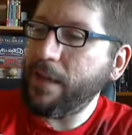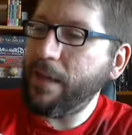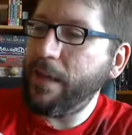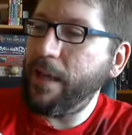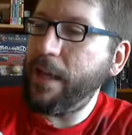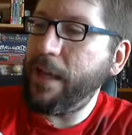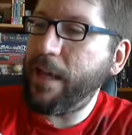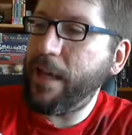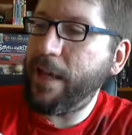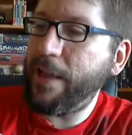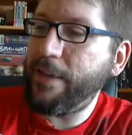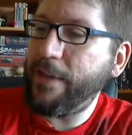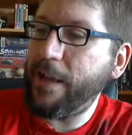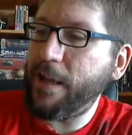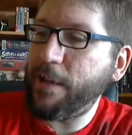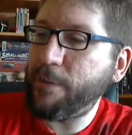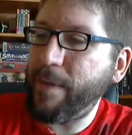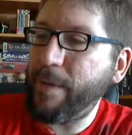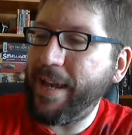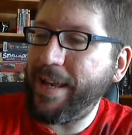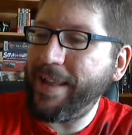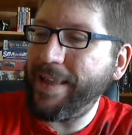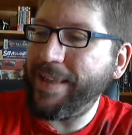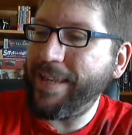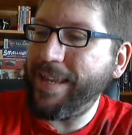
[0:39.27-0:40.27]
eh, de
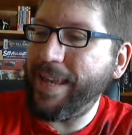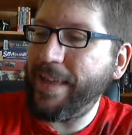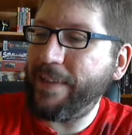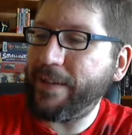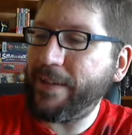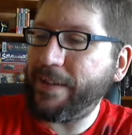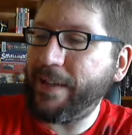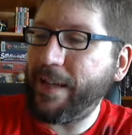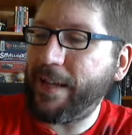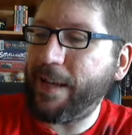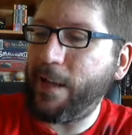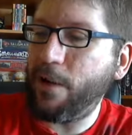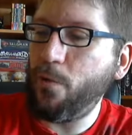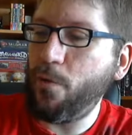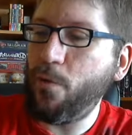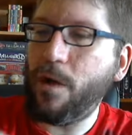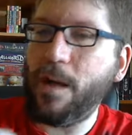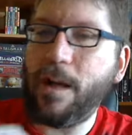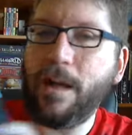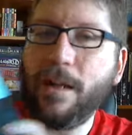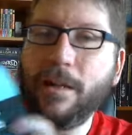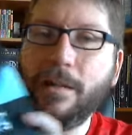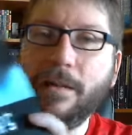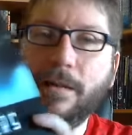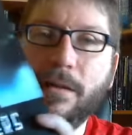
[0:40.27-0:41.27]
Ismael Díaz
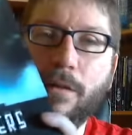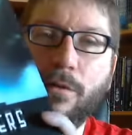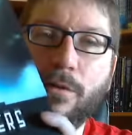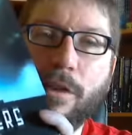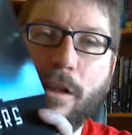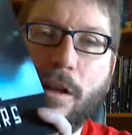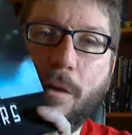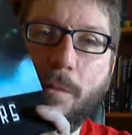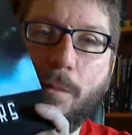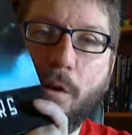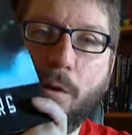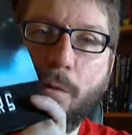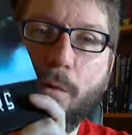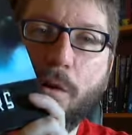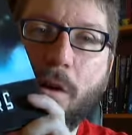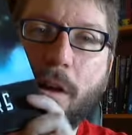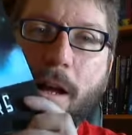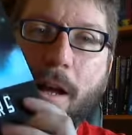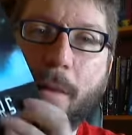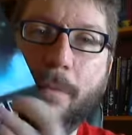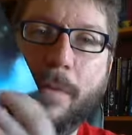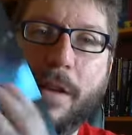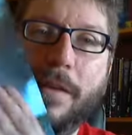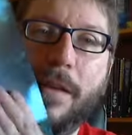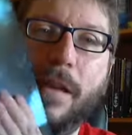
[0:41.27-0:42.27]
Sacaluga, ilustrado por
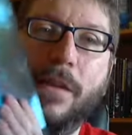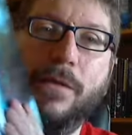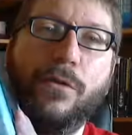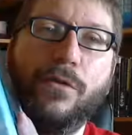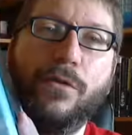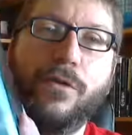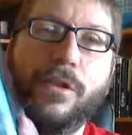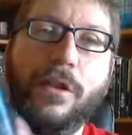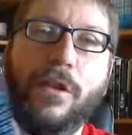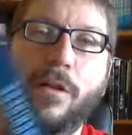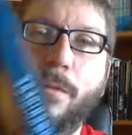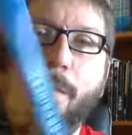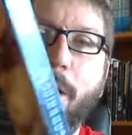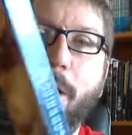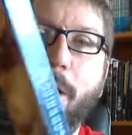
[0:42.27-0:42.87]
Boja Pintado, ilustrado